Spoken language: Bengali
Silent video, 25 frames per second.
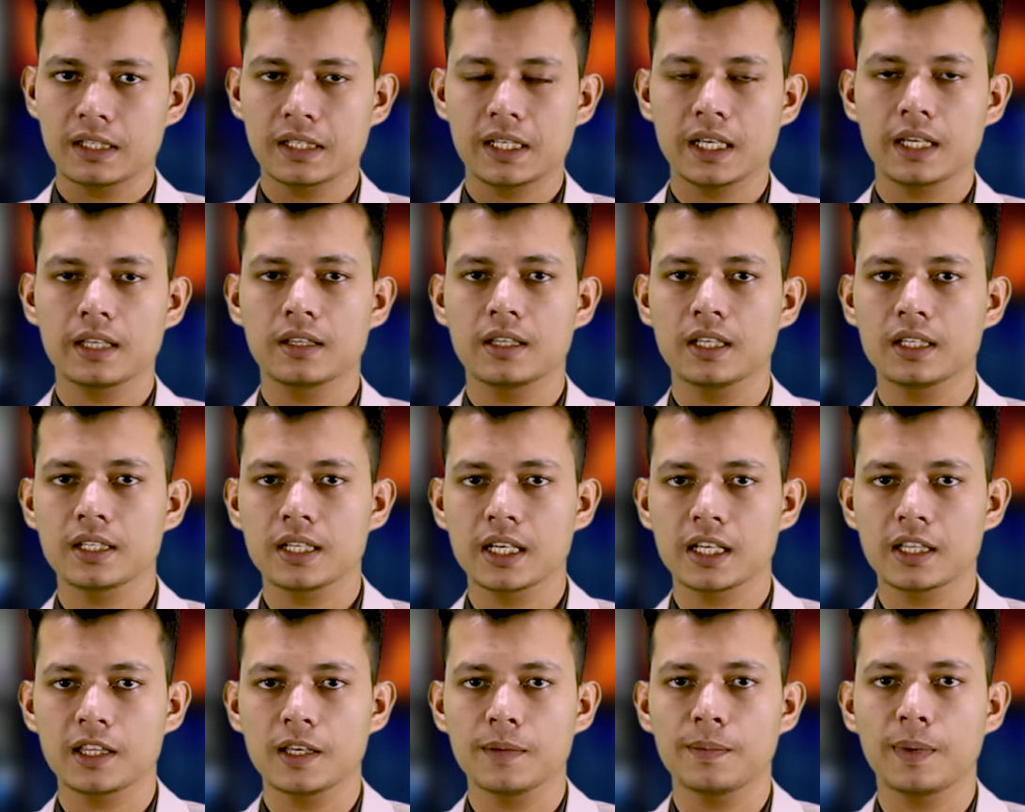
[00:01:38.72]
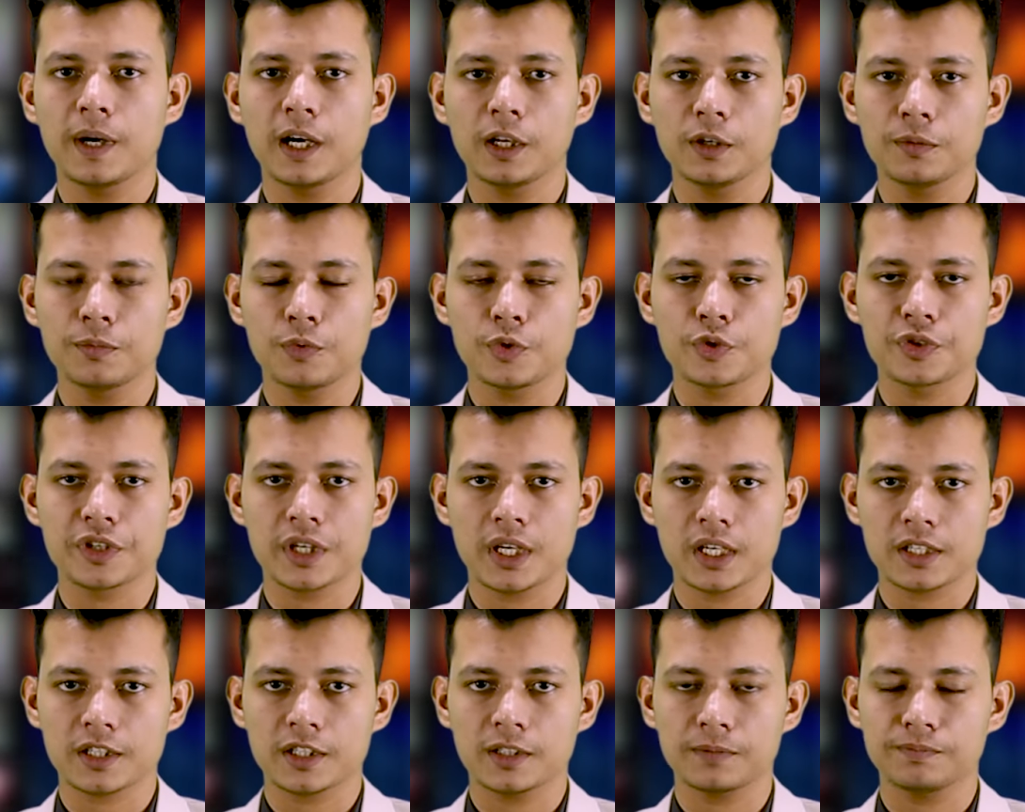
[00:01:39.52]
শিখতে শিখতে ভালো
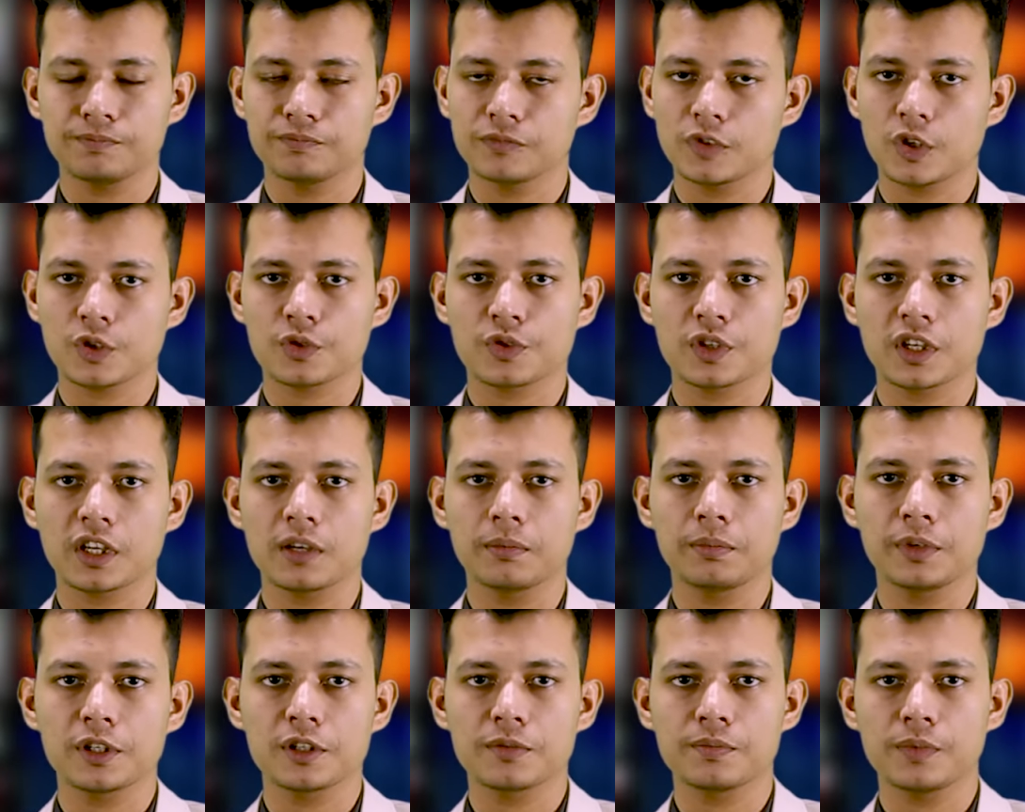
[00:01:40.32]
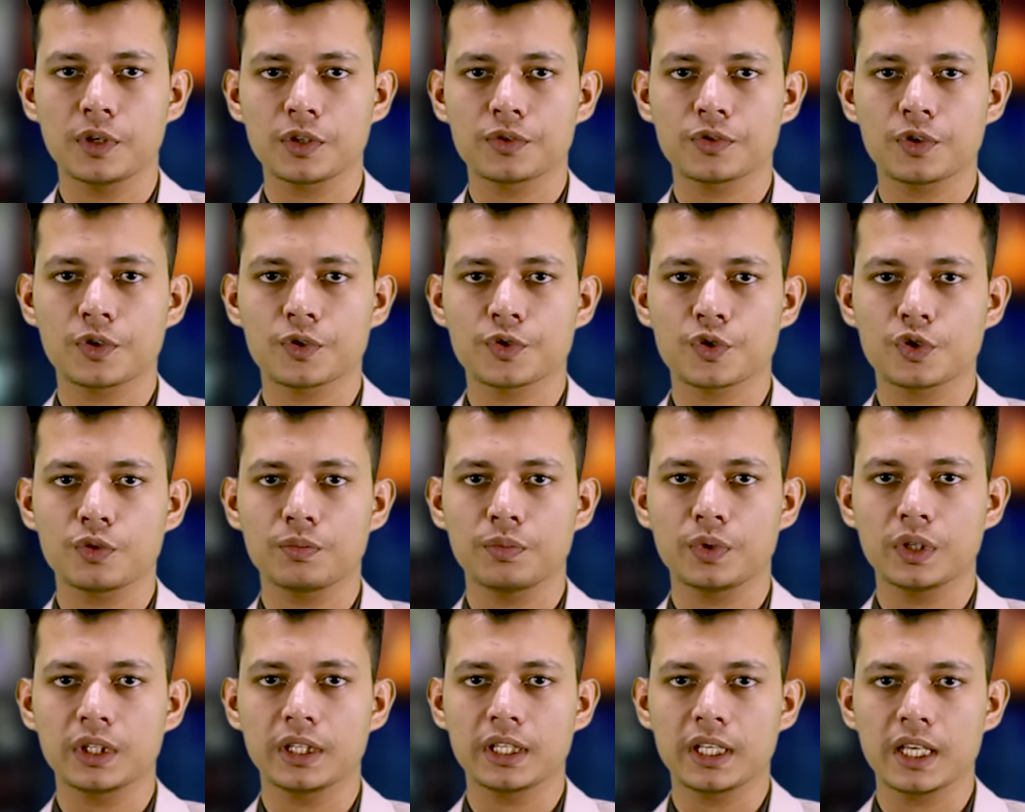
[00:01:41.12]
পর্যায়ে আসেন দশ থেকে বিশ বছর
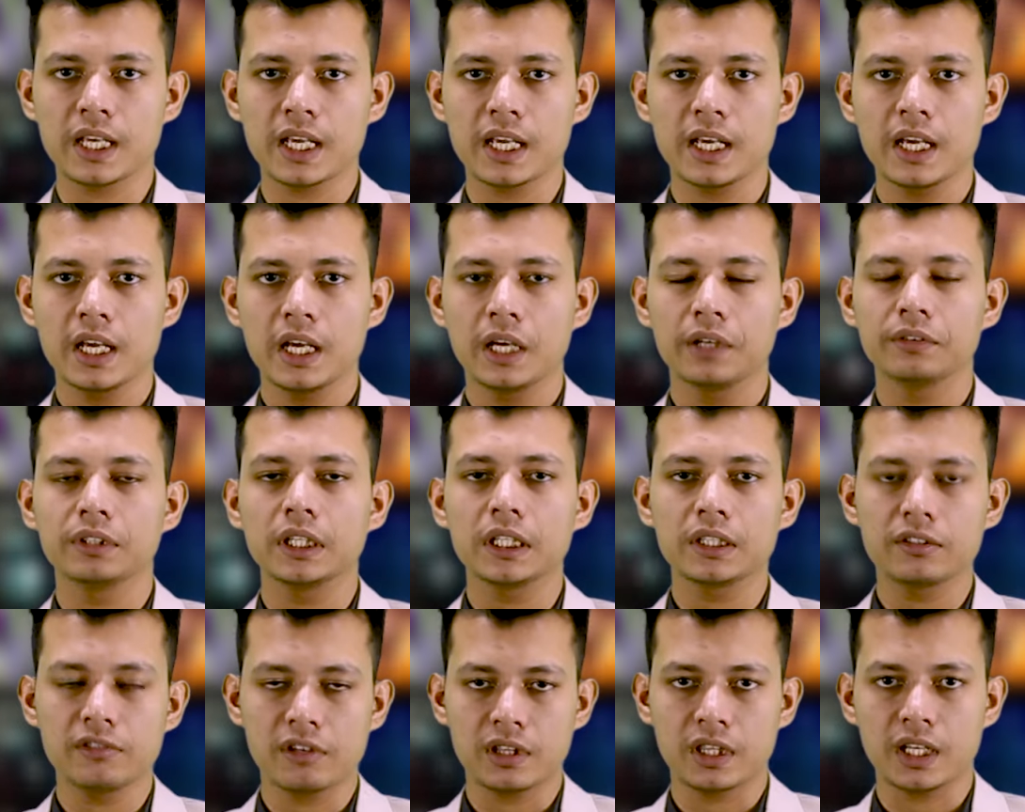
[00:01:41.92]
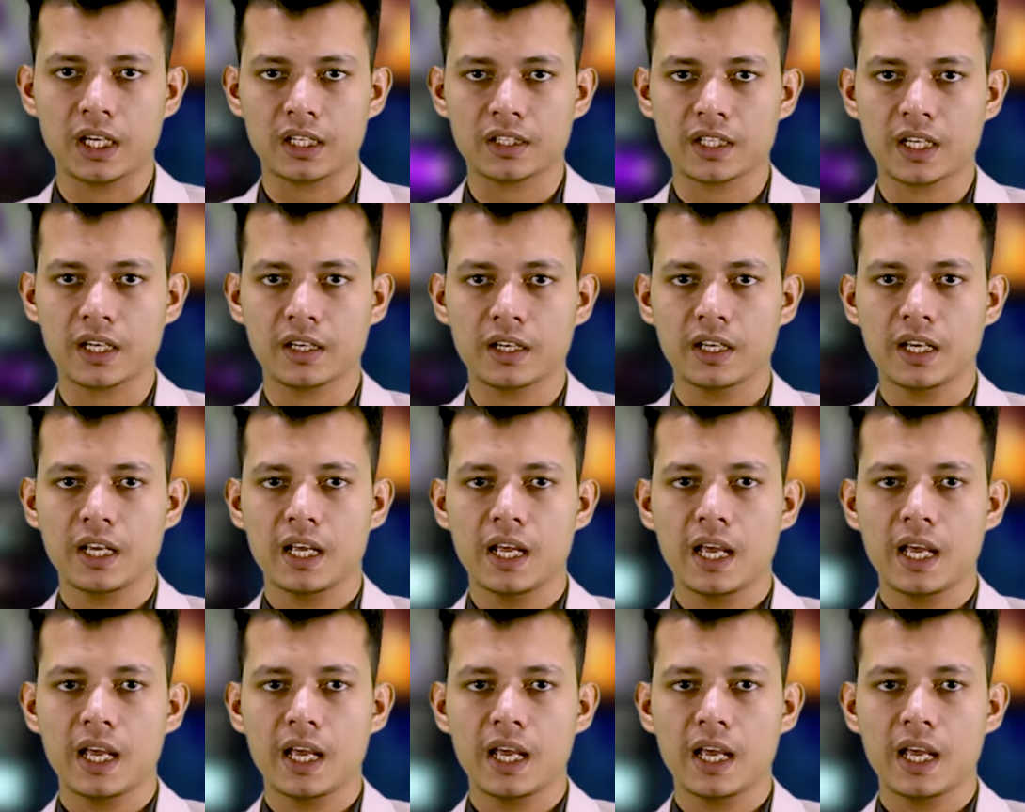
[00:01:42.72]
সময় দিয়ে নেতৃত্বে আসেন